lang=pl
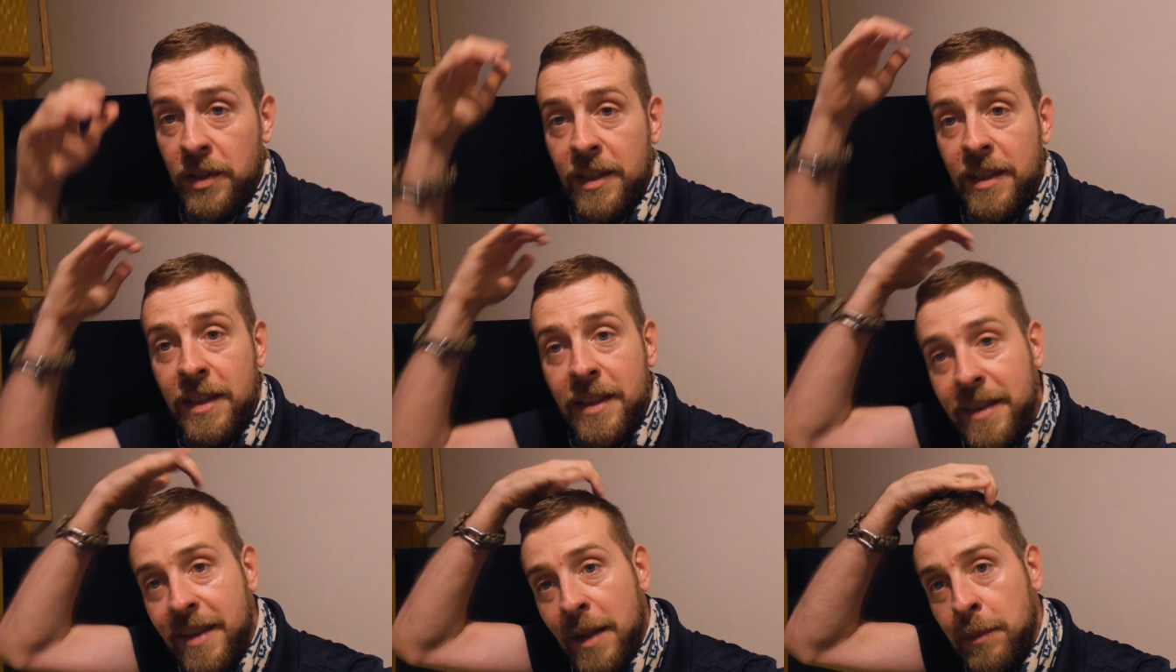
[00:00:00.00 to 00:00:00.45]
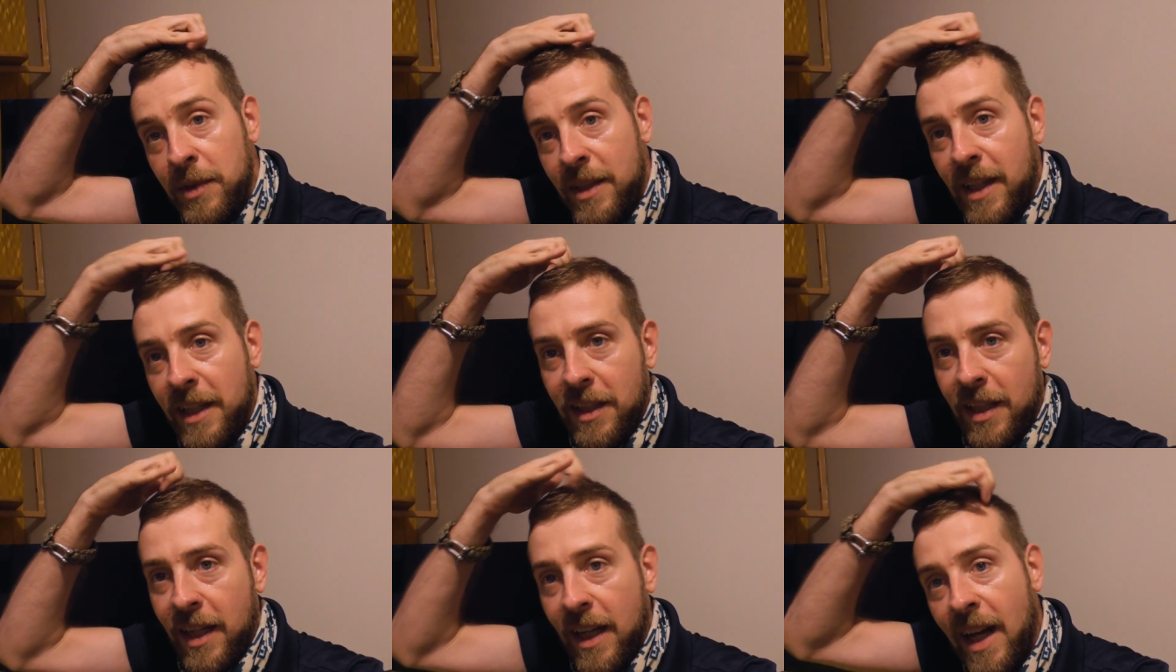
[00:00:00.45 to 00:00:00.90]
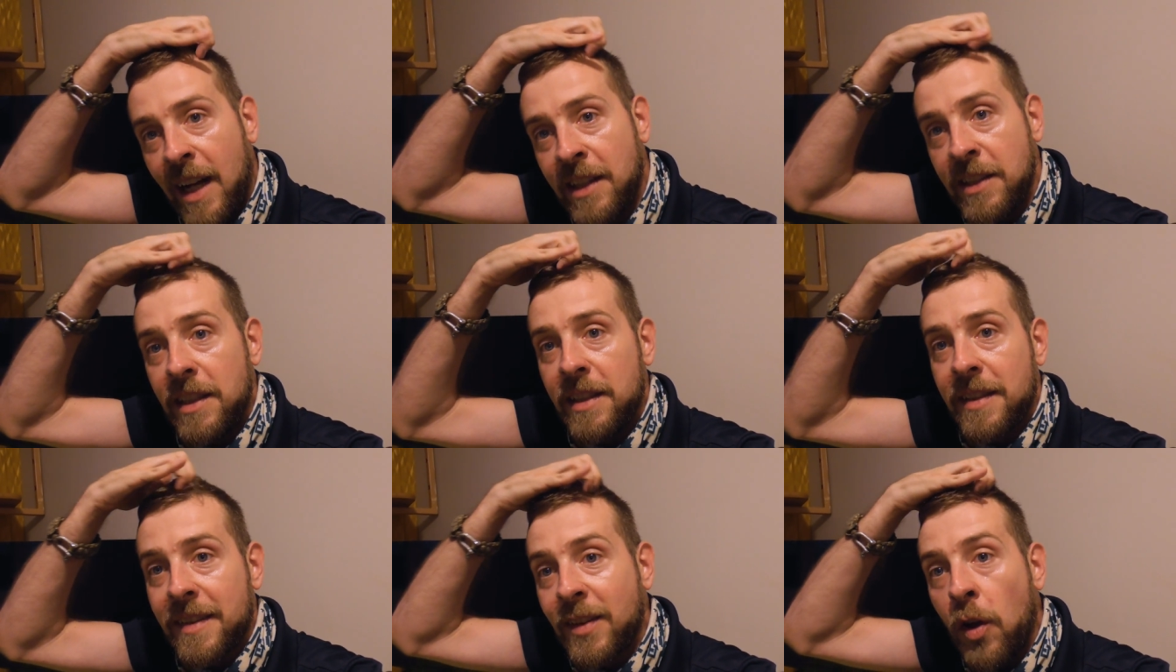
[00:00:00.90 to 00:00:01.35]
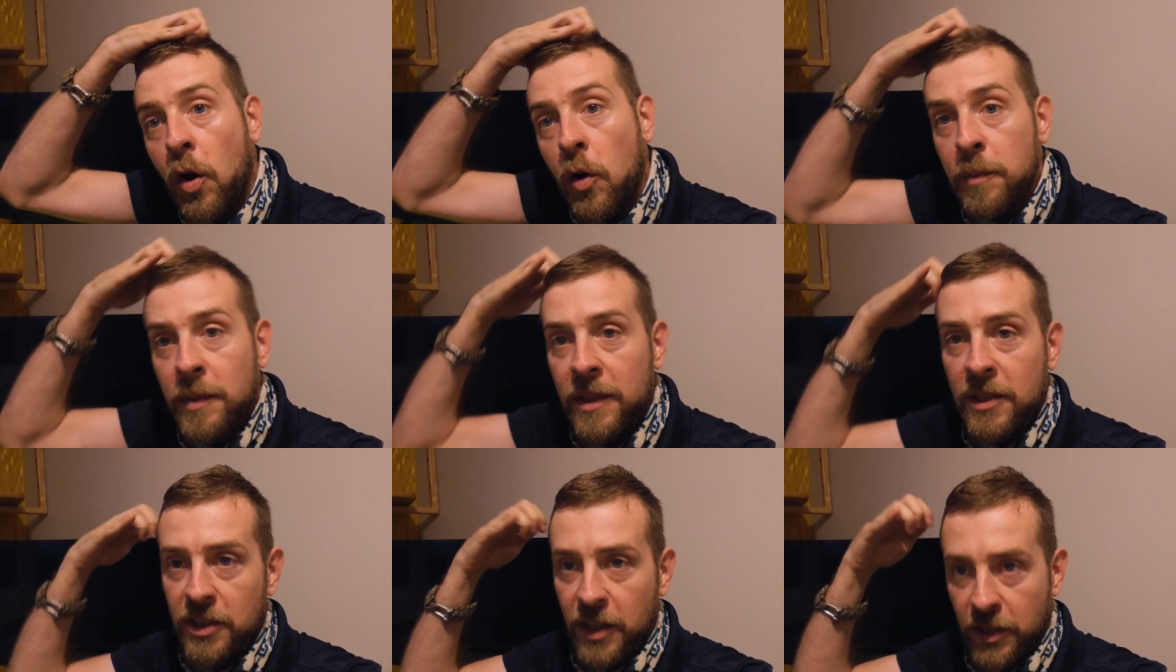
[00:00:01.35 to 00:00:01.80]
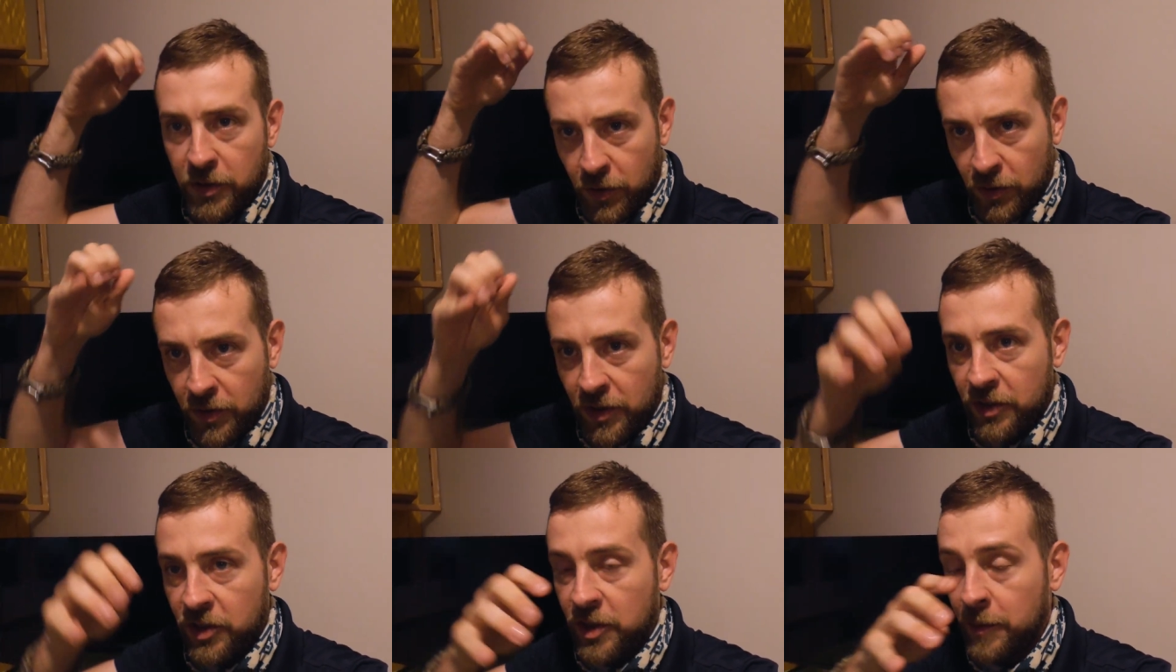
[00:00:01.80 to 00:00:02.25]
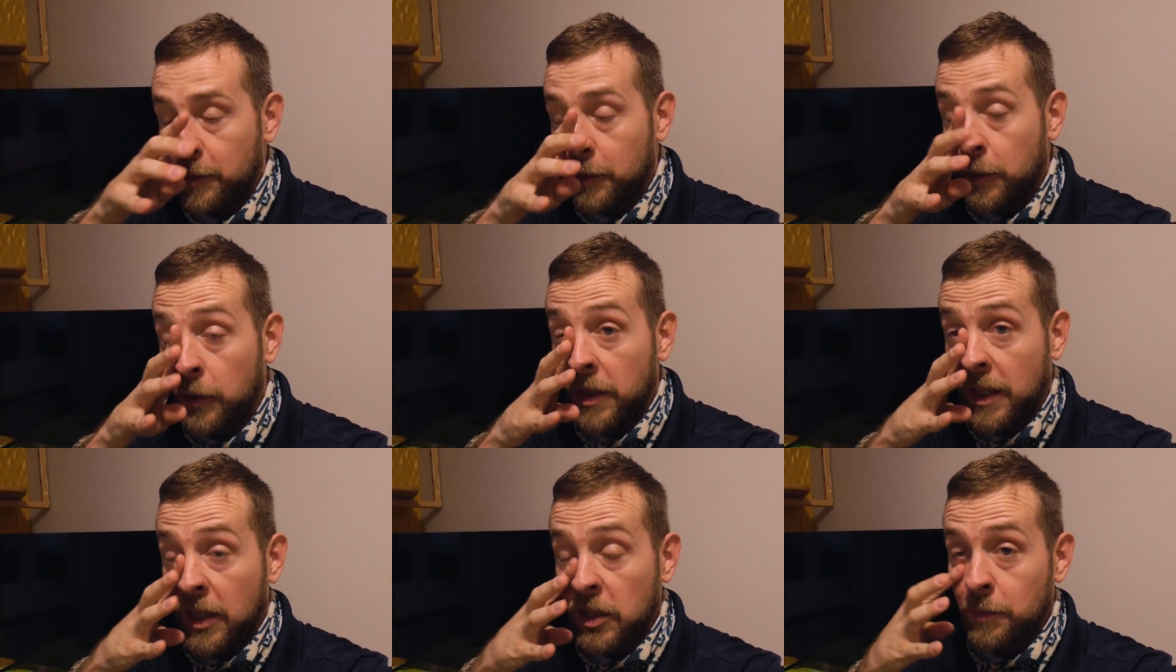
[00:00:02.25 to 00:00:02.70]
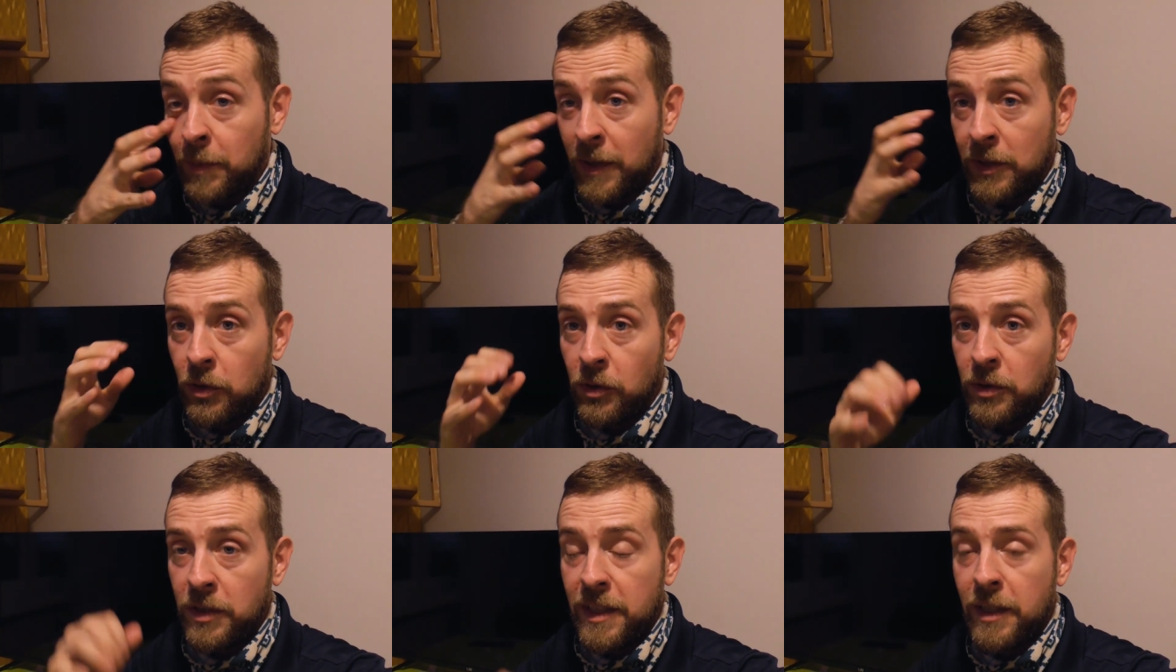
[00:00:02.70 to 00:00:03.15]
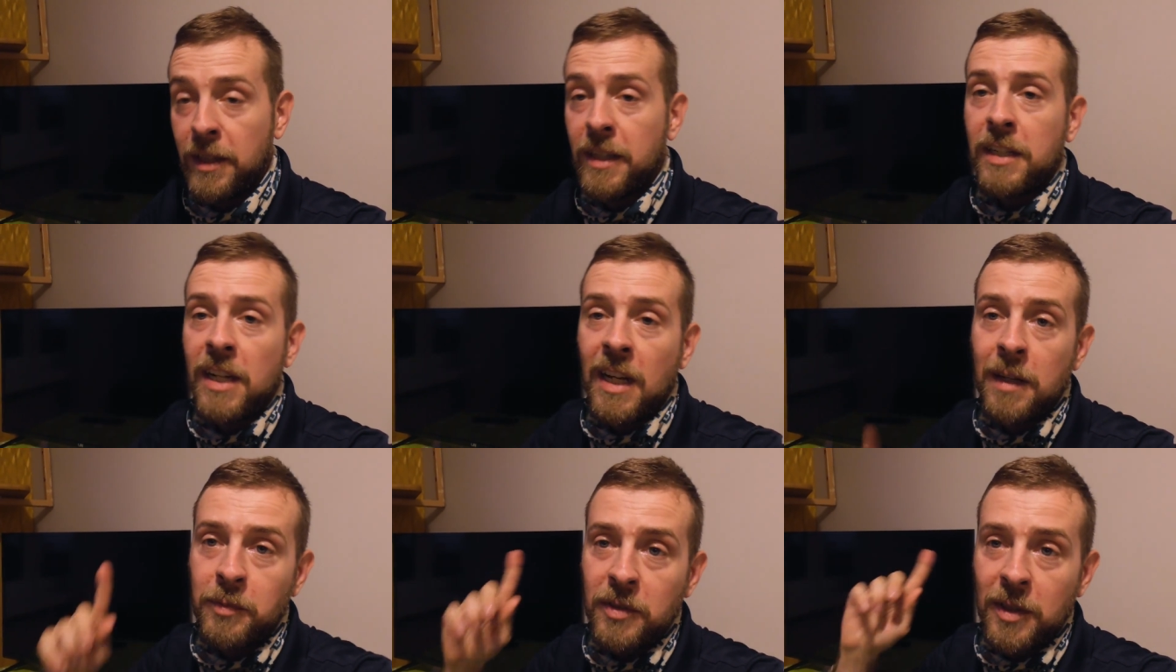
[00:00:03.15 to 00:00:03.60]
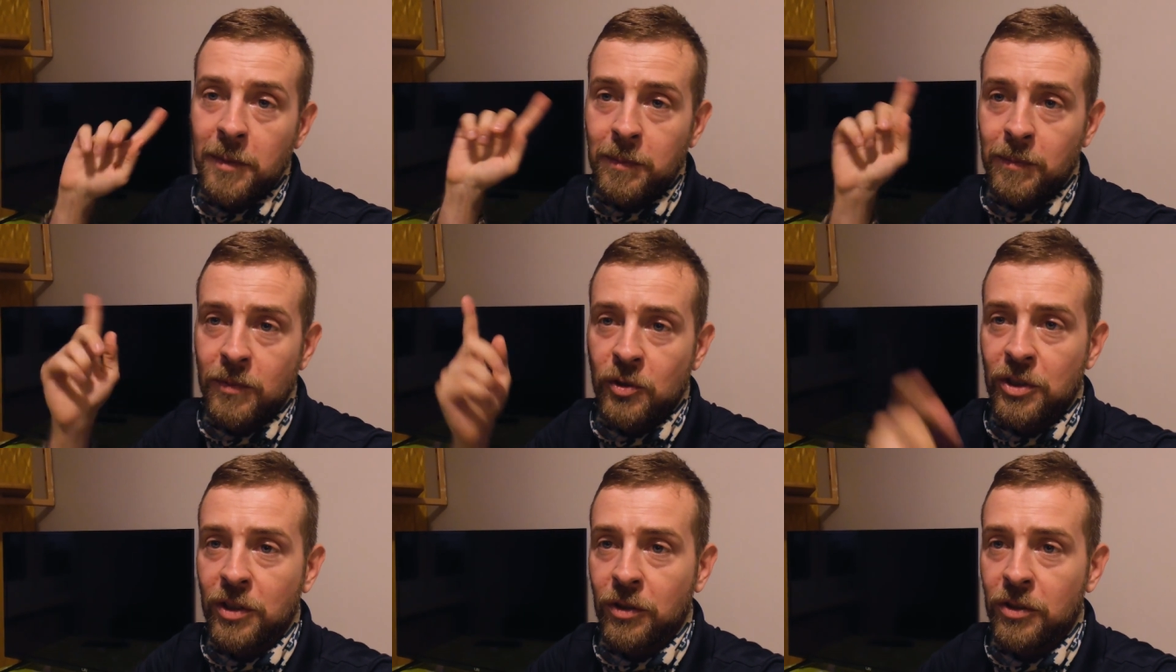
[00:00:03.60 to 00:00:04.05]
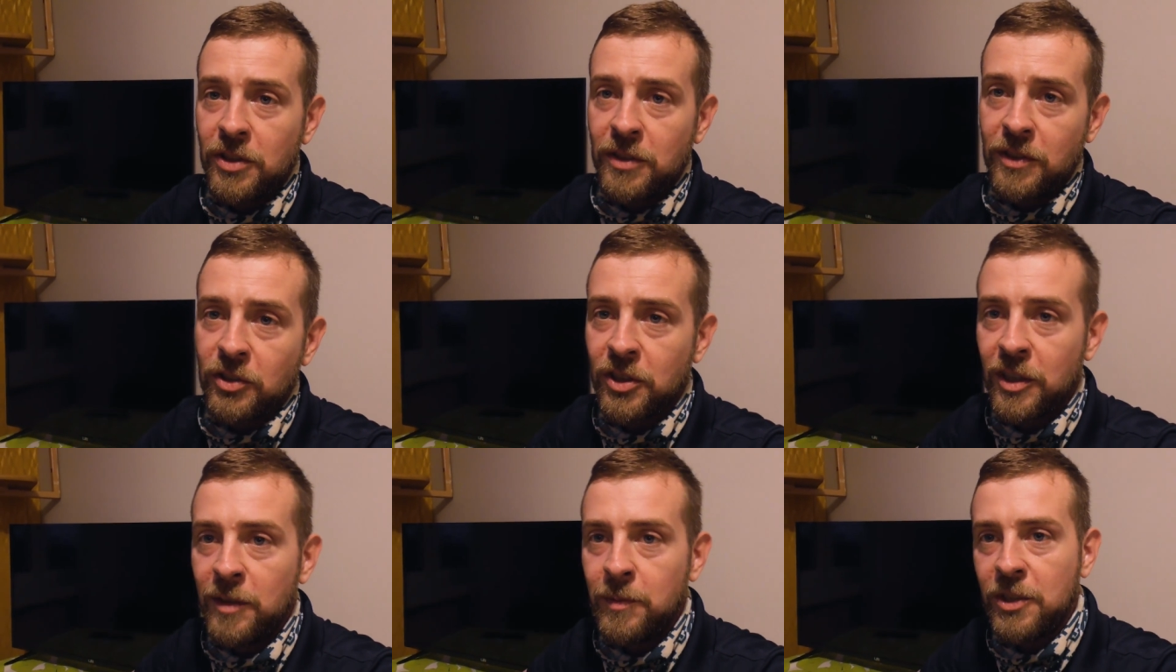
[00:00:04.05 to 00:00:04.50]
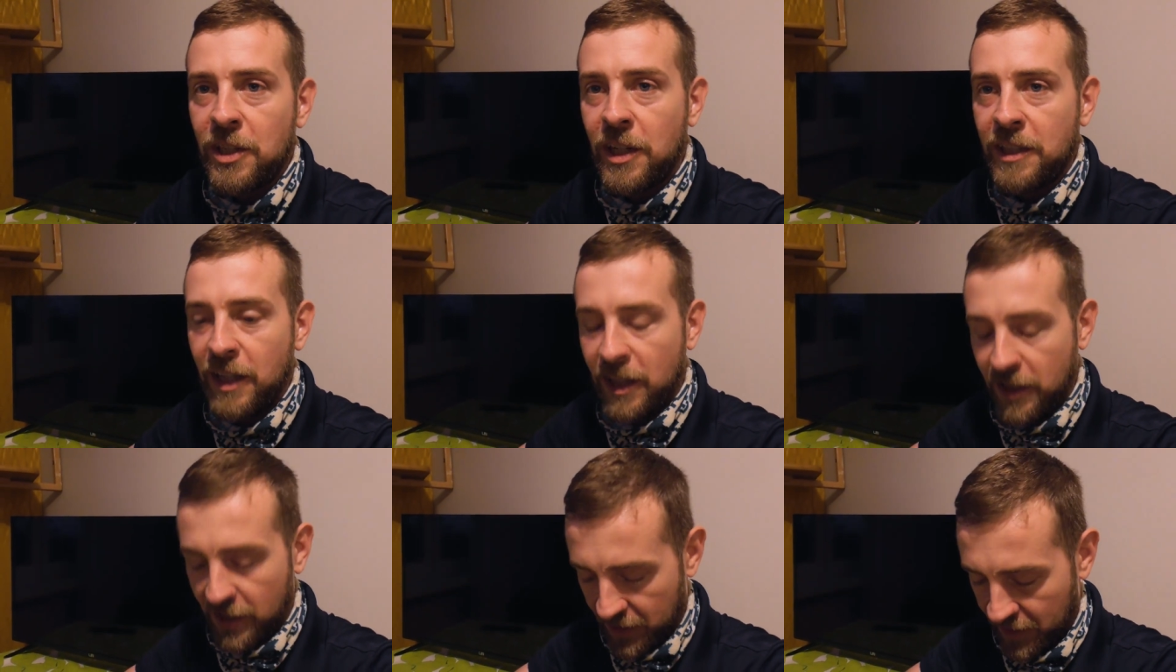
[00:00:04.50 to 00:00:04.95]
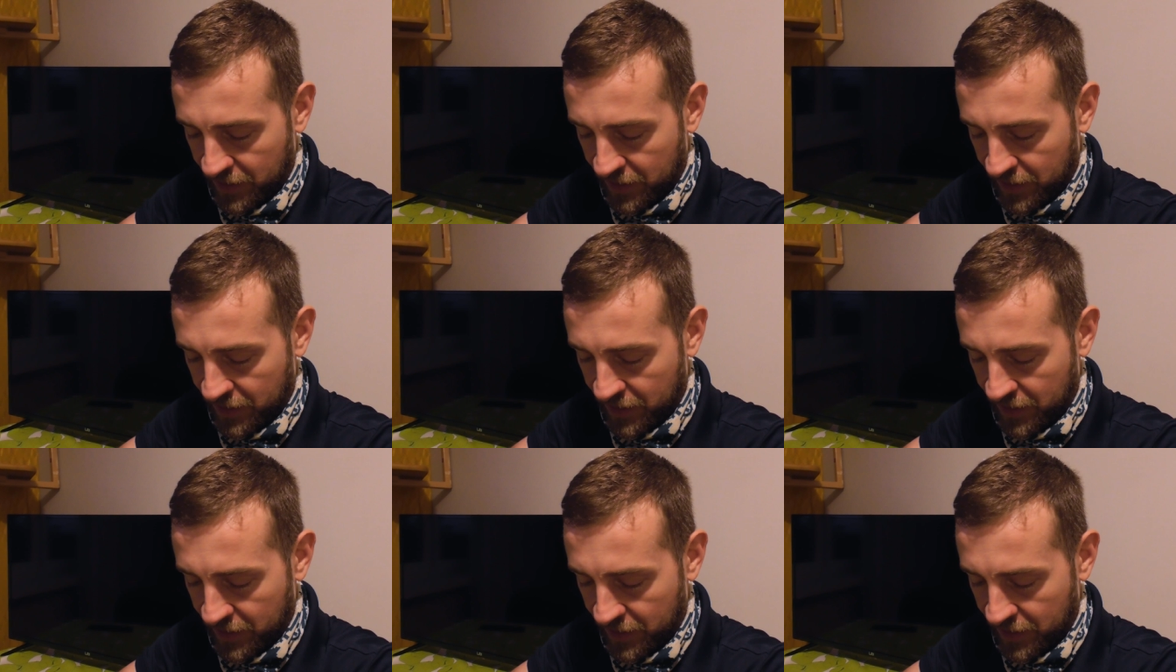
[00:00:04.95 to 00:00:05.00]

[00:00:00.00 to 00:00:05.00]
zł za bilet, a nie 150, żeby pojechać Pendolinę raptem 3 godziny szybciej.